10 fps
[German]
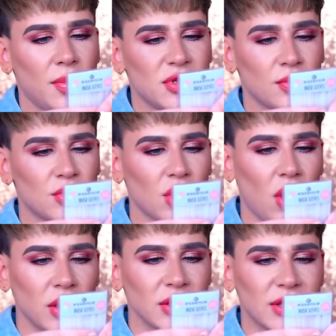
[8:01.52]
Ob zum
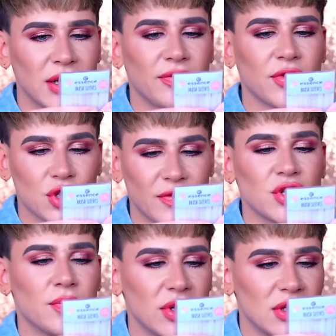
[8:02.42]
Trocknen deiner frisch
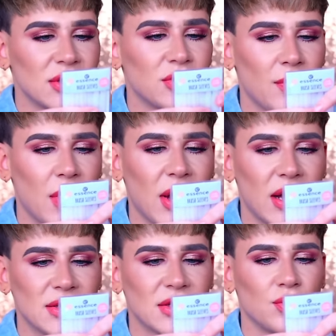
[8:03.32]
gewaschenen Pinsel oder beim
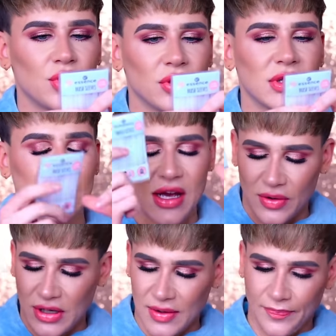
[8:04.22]
Reisen zum Schutz. Ja,
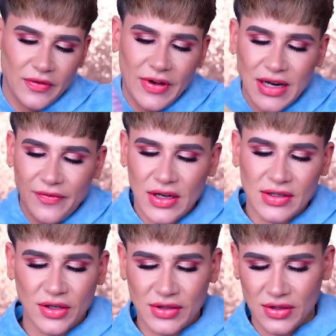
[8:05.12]
okay. Was haben wir
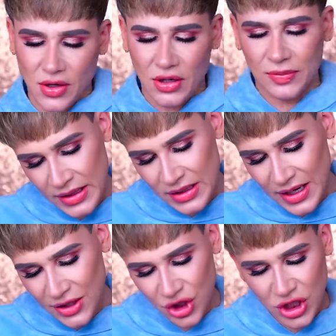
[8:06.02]
hier sonst noch? Einen
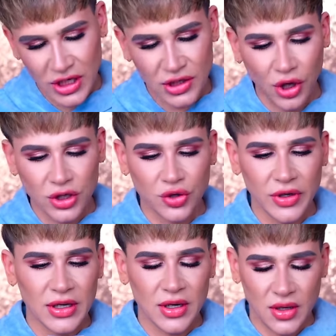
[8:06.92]
kleinen Cheek in
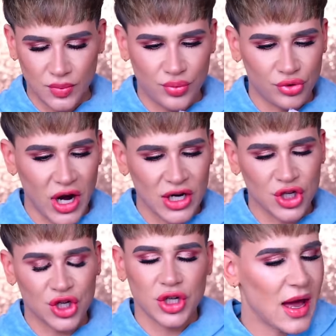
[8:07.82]
Contouring
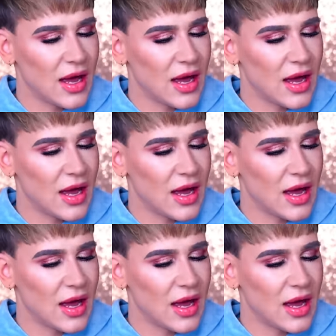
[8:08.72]
Brush.